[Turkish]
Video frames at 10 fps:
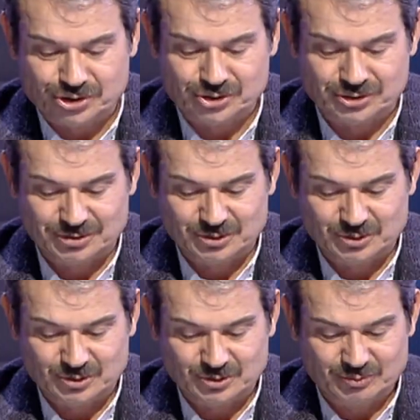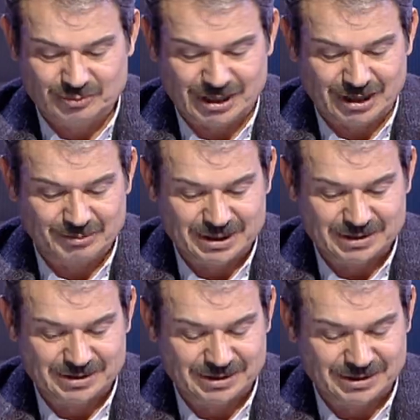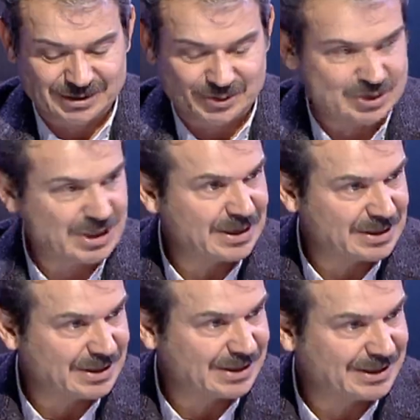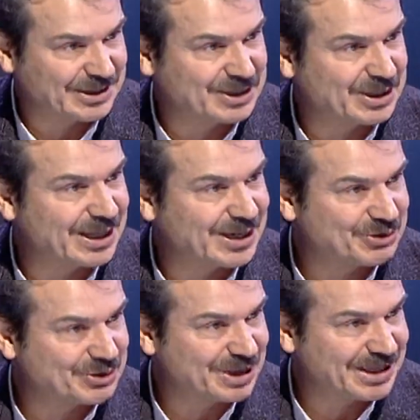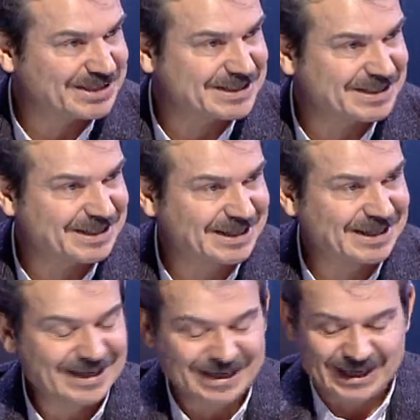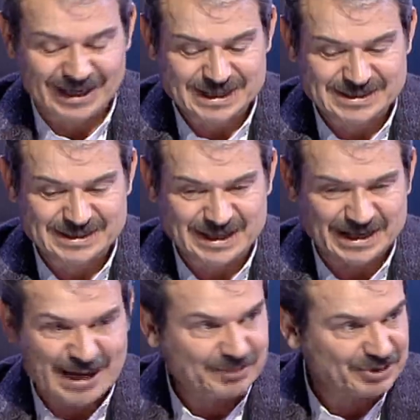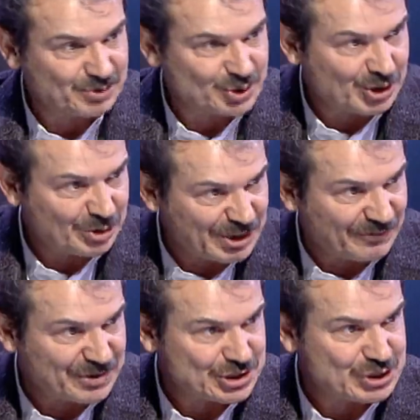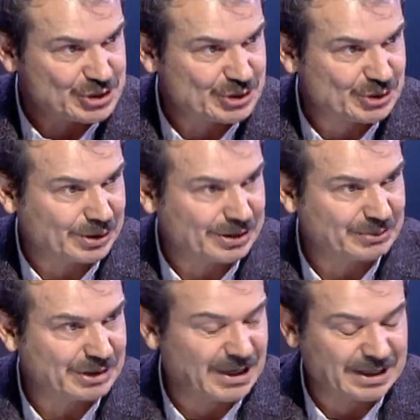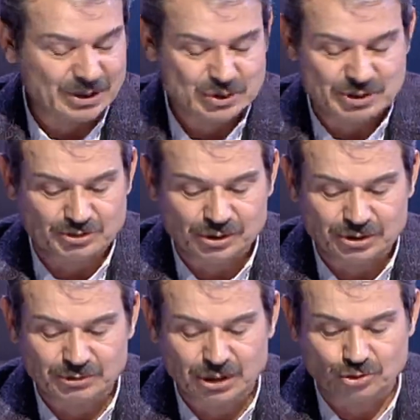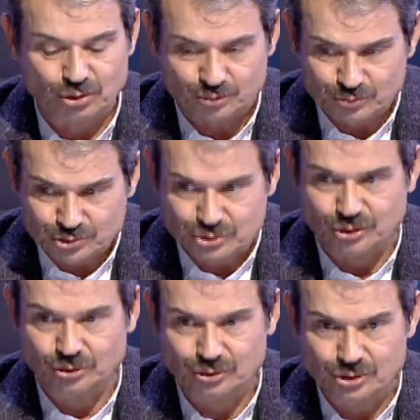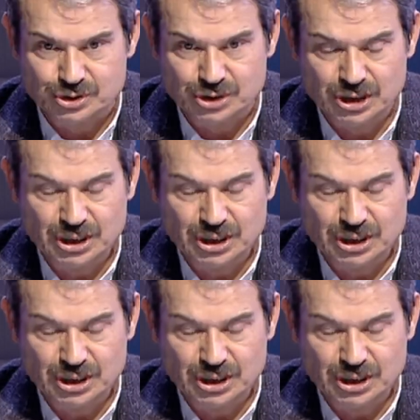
Doğru. Ee, beraber e, güzel e, dakikalar da orada evet. geçirdik en azından ne yaptığımız orada bir de fiziki Tabii, ortamda daha da güzel, bir ortamda görmüş oldunuz.